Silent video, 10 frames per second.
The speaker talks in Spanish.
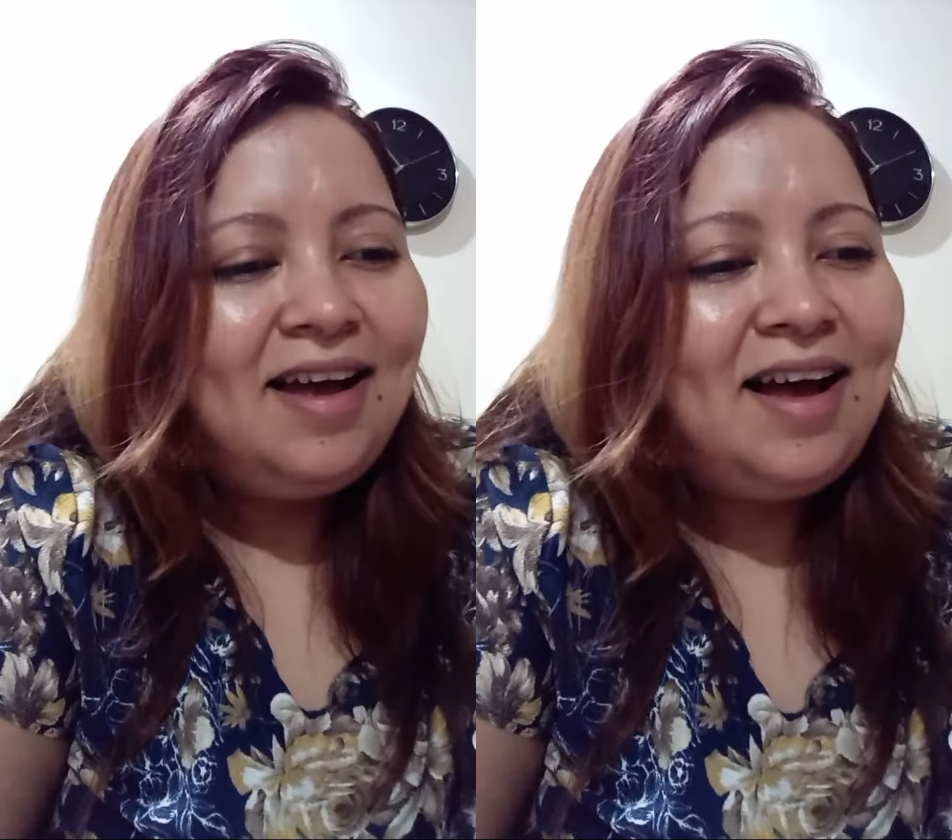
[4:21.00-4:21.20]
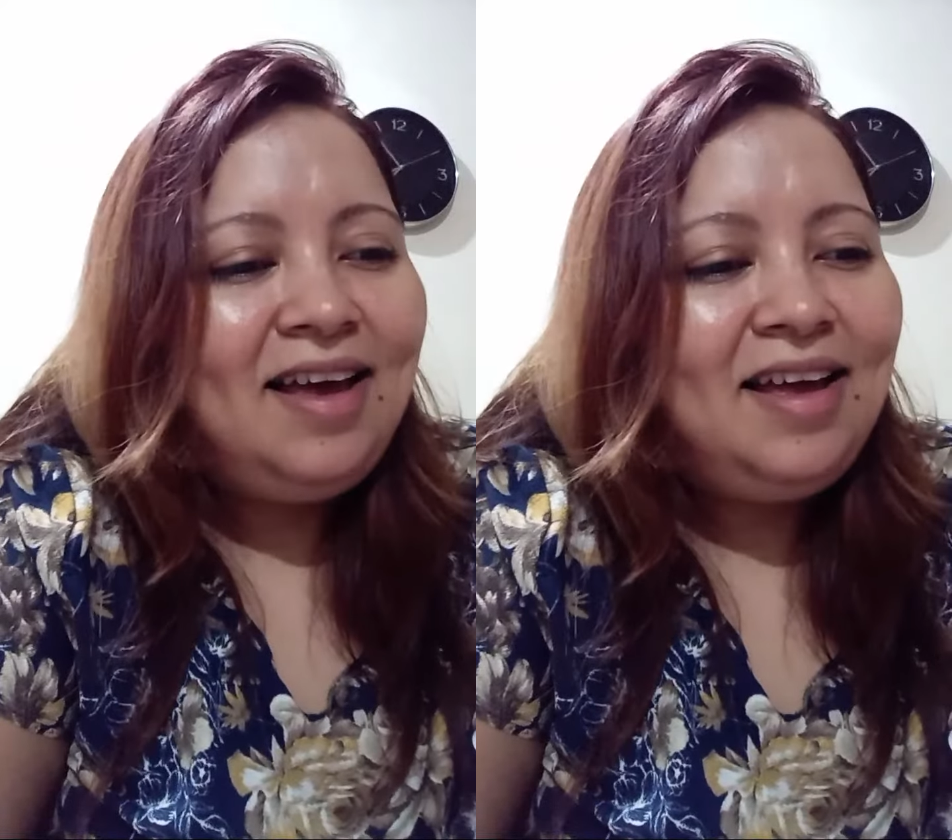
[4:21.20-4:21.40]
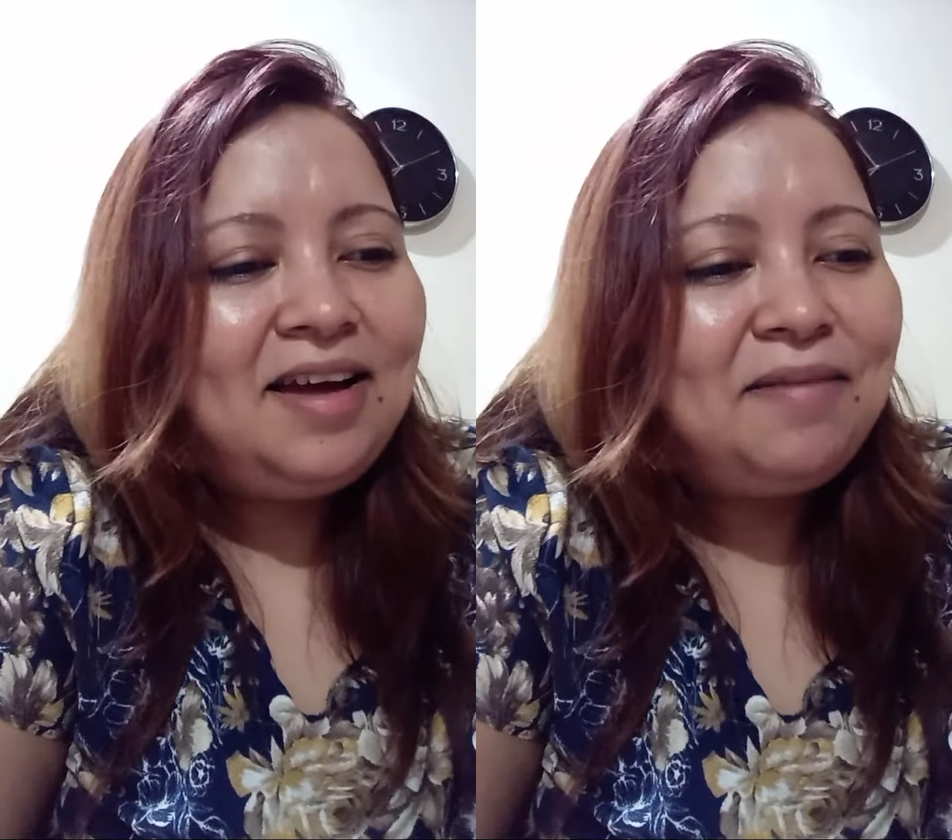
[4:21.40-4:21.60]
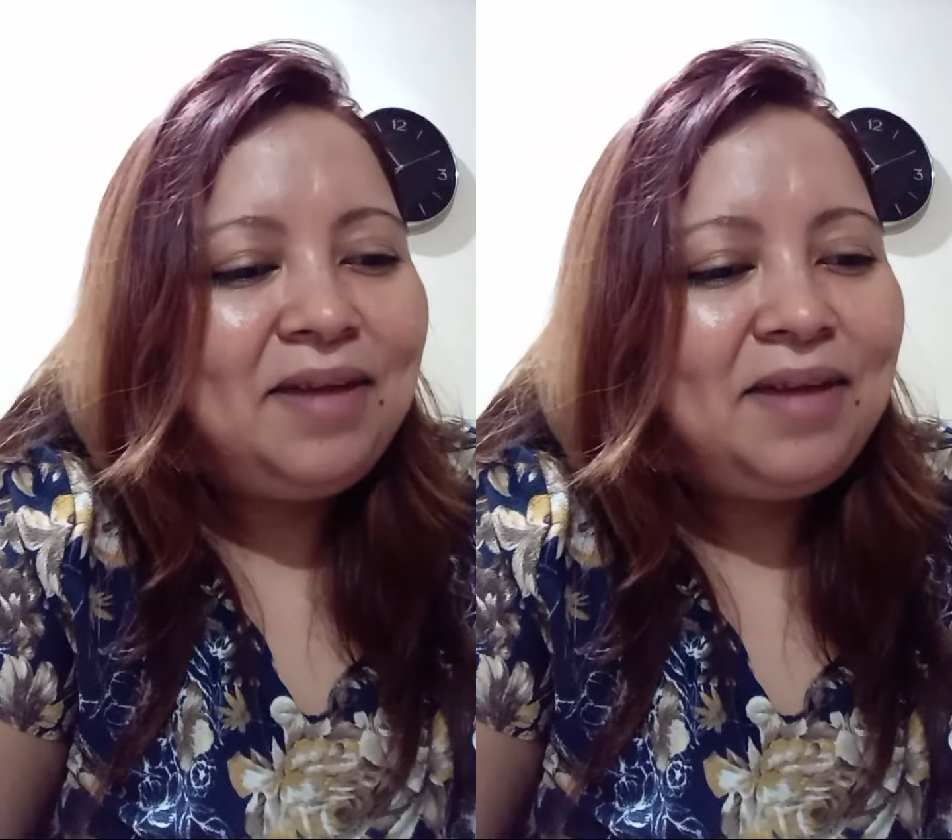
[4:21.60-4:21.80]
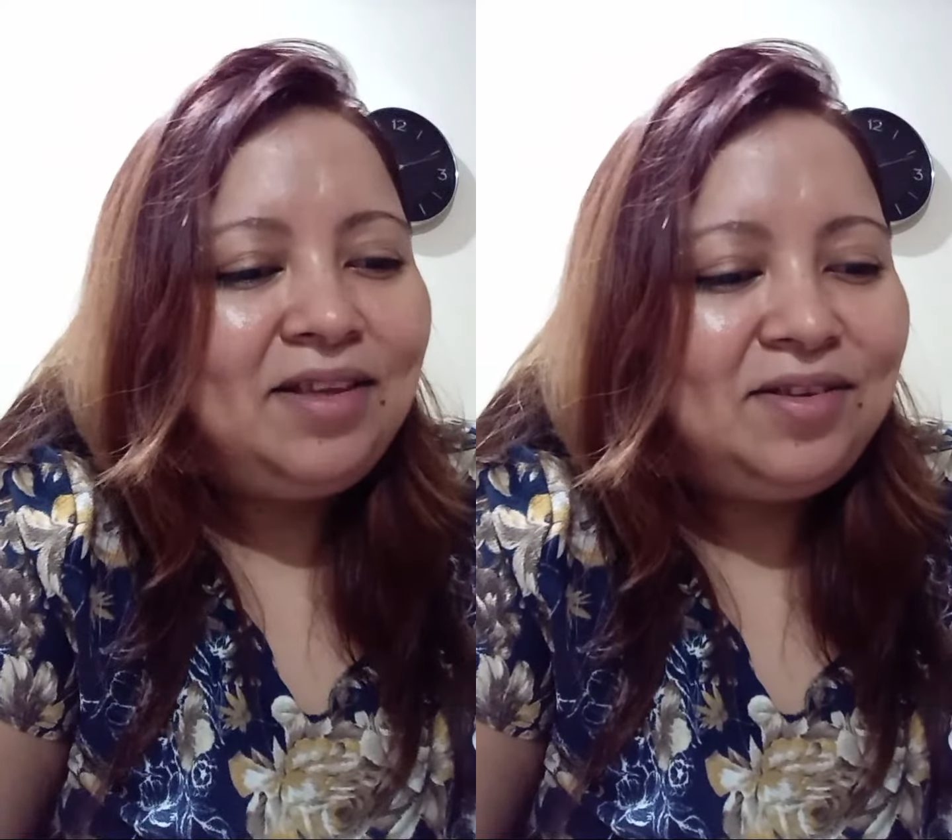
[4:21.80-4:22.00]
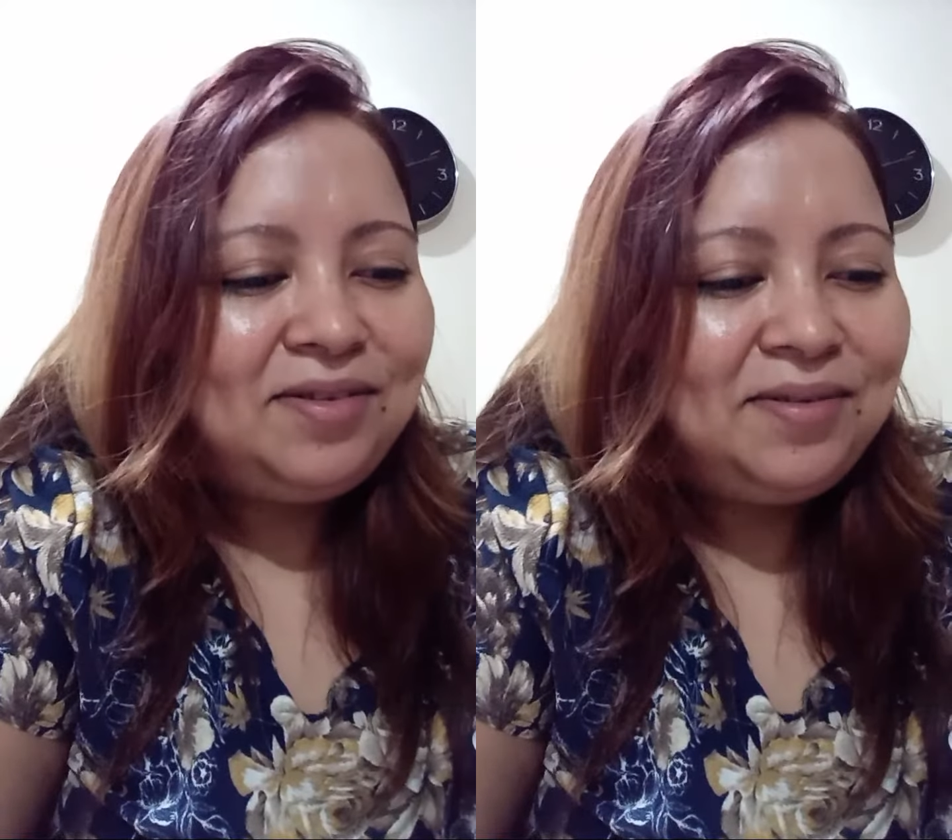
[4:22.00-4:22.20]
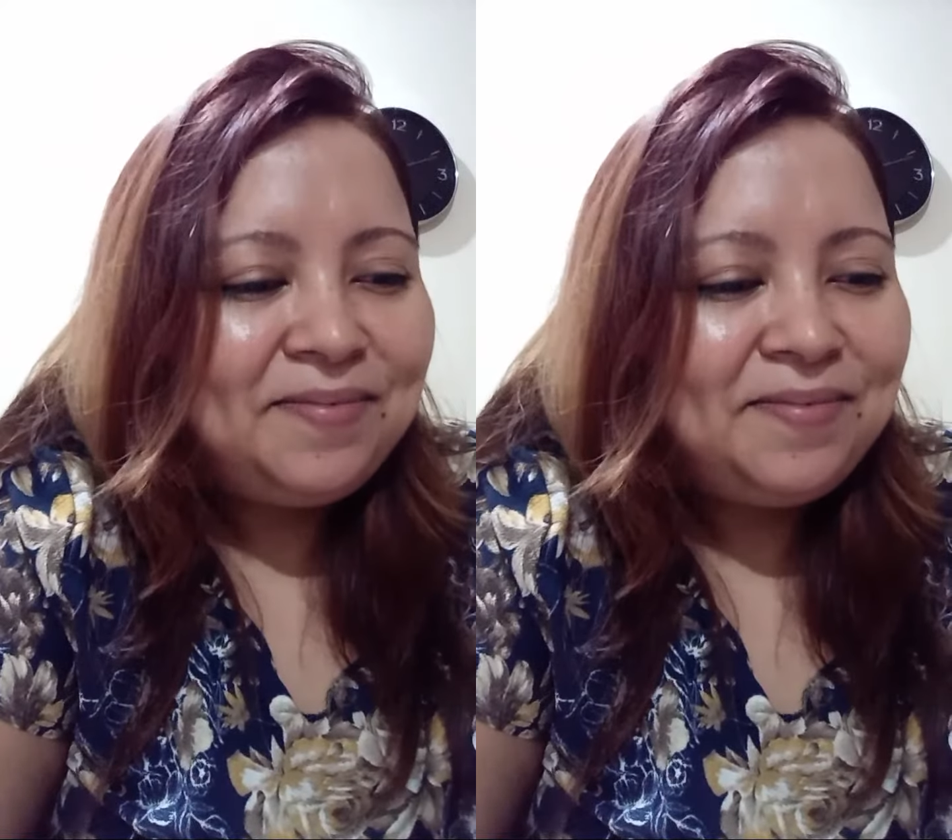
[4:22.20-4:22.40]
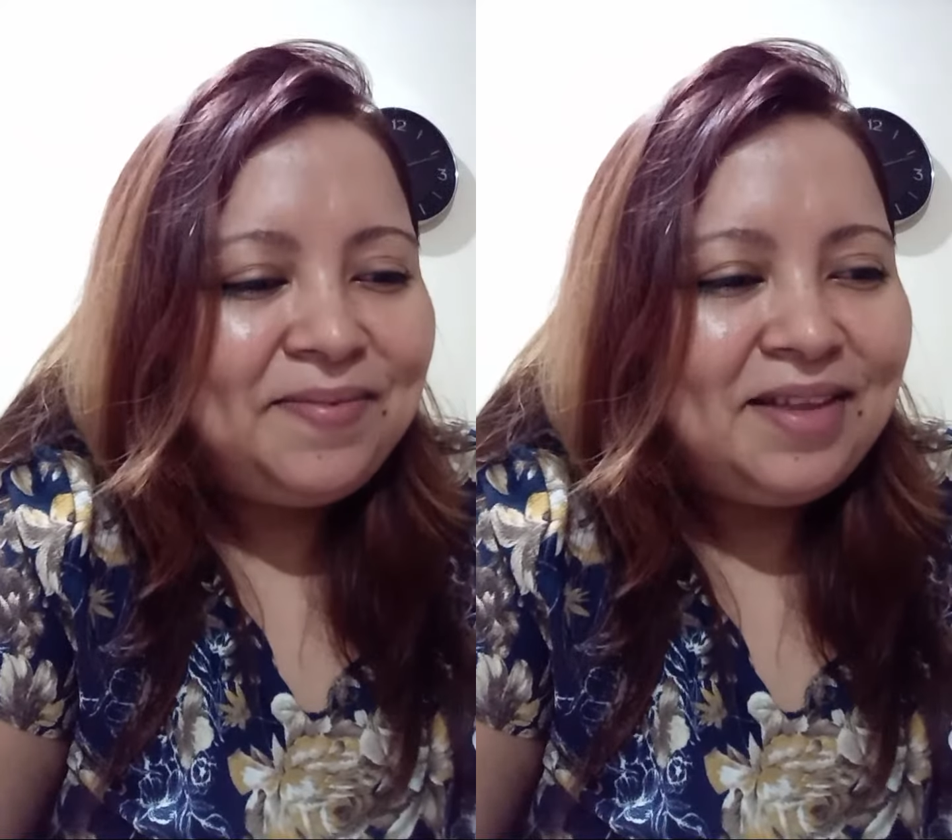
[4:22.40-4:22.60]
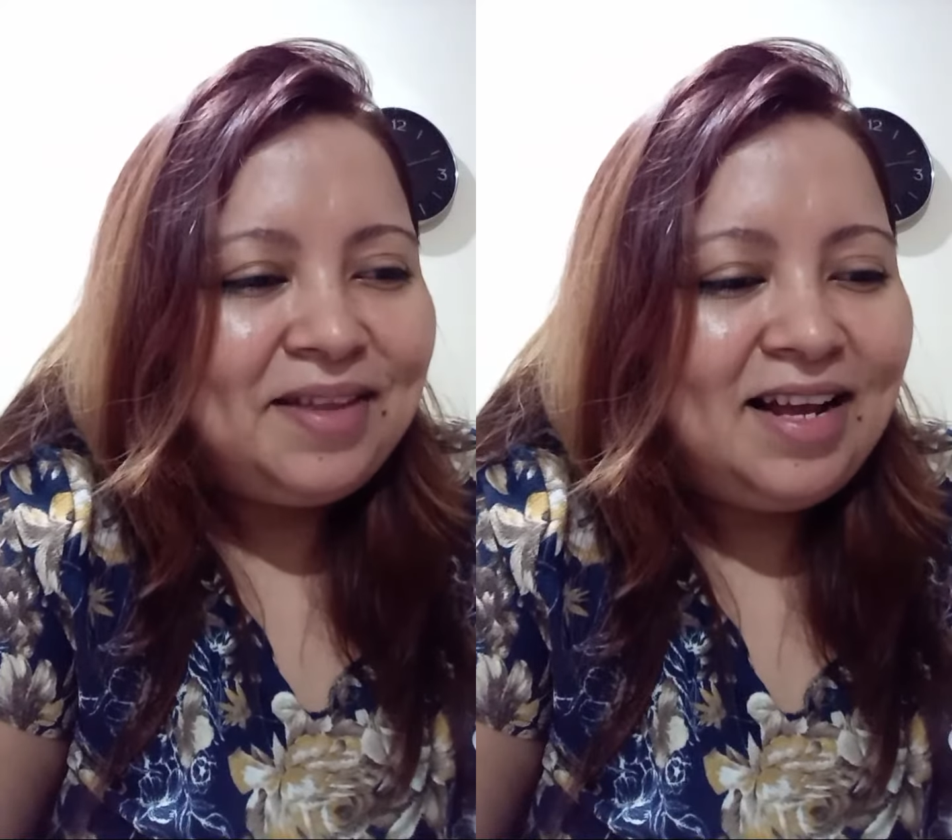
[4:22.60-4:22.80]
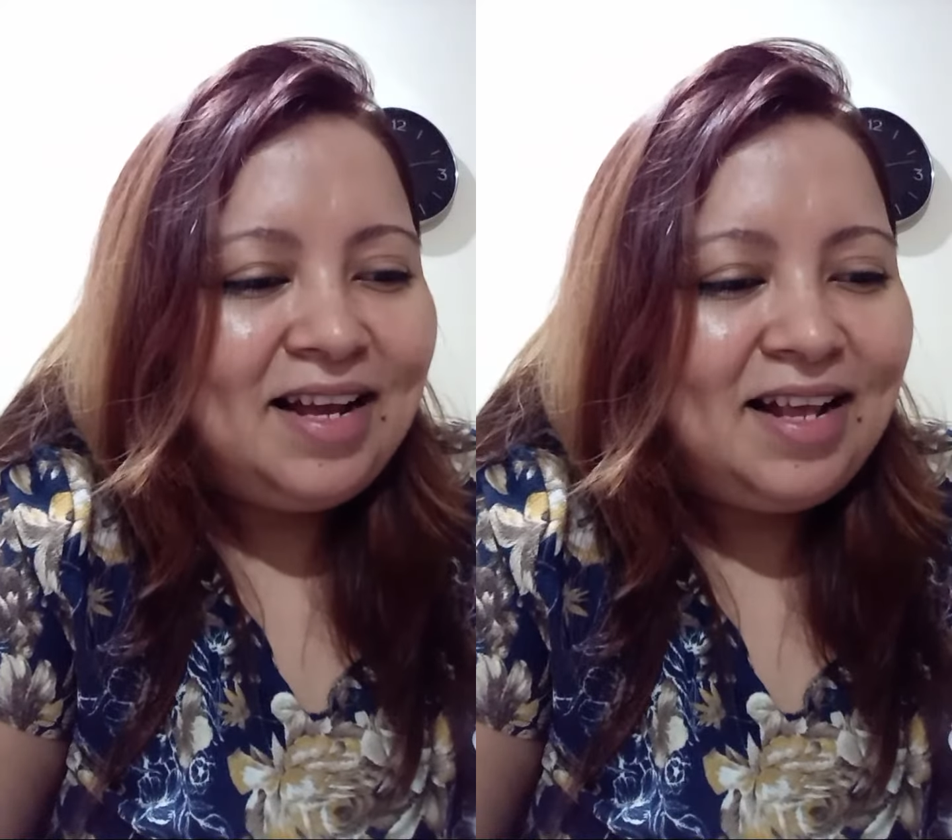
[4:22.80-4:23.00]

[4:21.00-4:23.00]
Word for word: Ay, Armando. El